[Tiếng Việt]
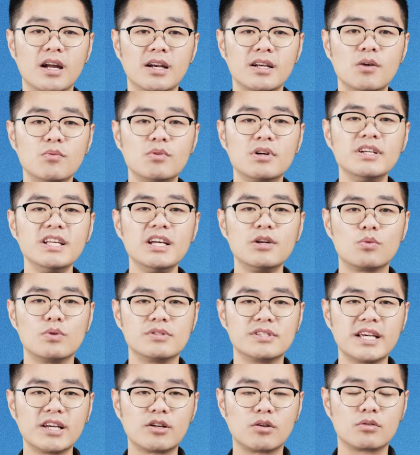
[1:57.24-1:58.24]
Động cơ điện của
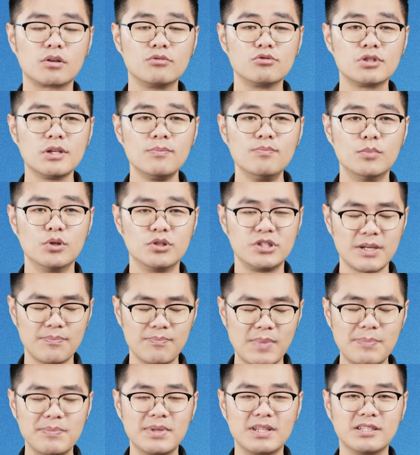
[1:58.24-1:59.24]
xe có công suất một trăm
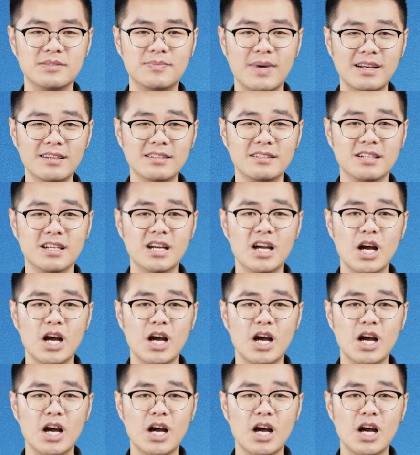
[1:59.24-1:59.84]
ba mươi tư mã lực,